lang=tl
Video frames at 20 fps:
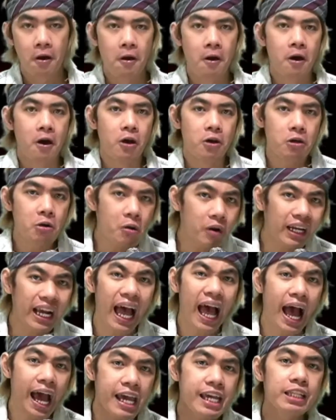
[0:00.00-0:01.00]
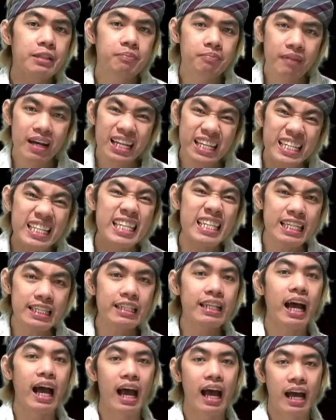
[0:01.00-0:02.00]
Yung kahit mali
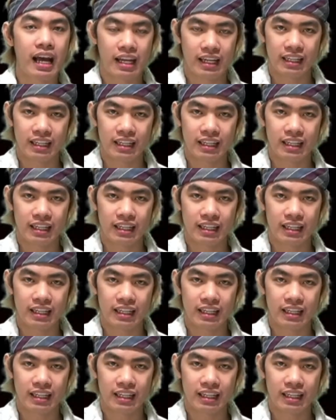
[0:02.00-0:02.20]
na,